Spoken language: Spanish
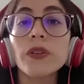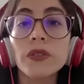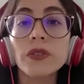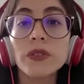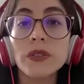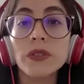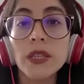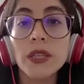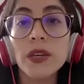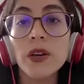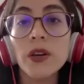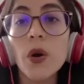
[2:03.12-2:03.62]

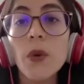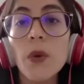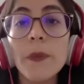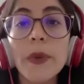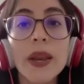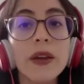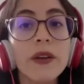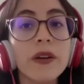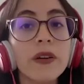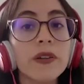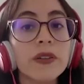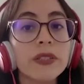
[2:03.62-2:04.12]
contigo
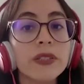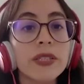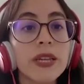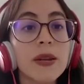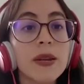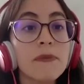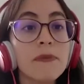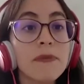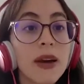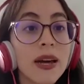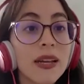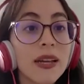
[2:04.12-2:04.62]
para conocer
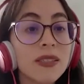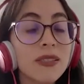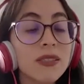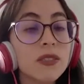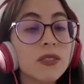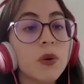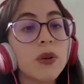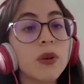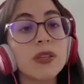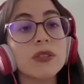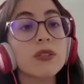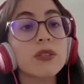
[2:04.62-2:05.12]
más
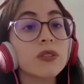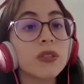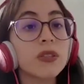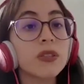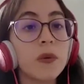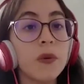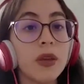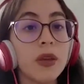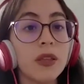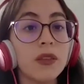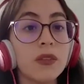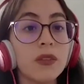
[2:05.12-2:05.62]
sobre estos
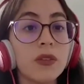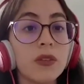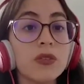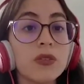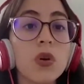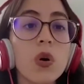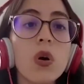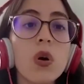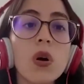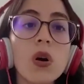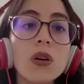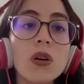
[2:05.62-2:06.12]
eventos
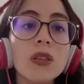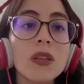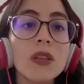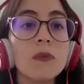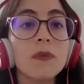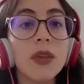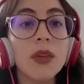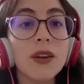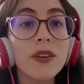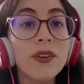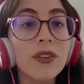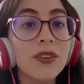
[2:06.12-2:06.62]
o
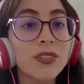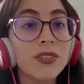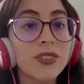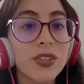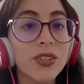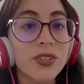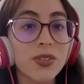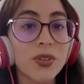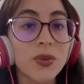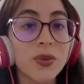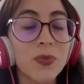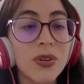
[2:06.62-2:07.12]
también
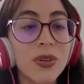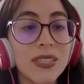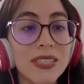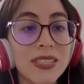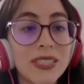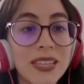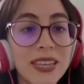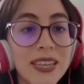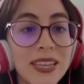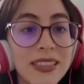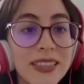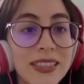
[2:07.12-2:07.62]
conocidos como
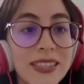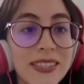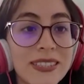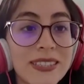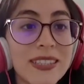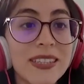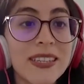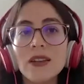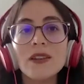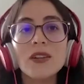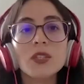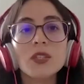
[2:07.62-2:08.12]
incidentes.
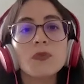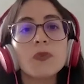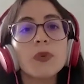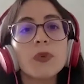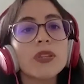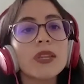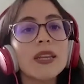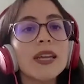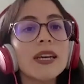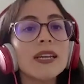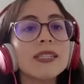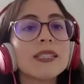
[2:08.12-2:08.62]
¿Nos
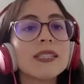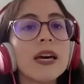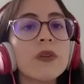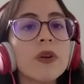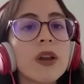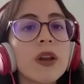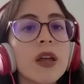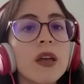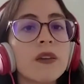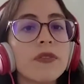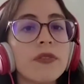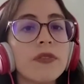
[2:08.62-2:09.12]
podrías dar
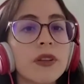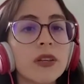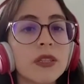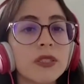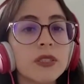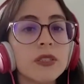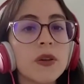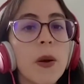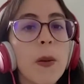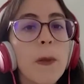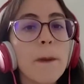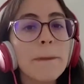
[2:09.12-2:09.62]
una
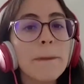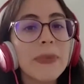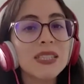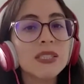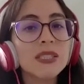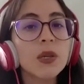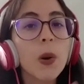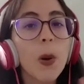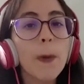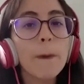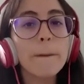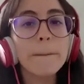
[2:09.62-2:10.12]
definición más
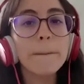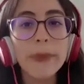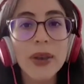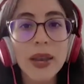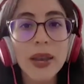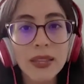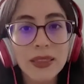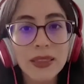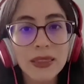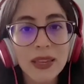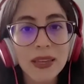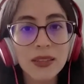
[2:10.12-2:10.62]

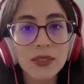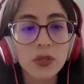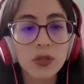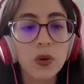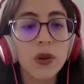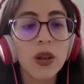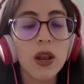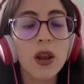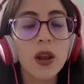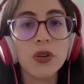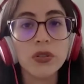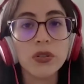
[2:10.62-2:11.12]
completa
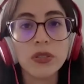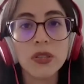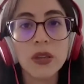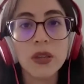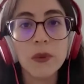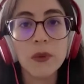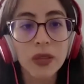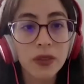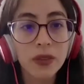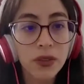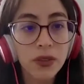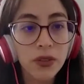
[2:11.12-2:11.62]
sobre los
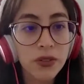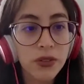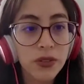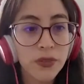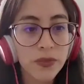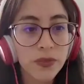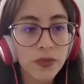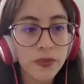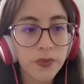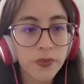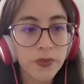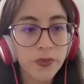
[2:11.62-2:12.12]
eventos?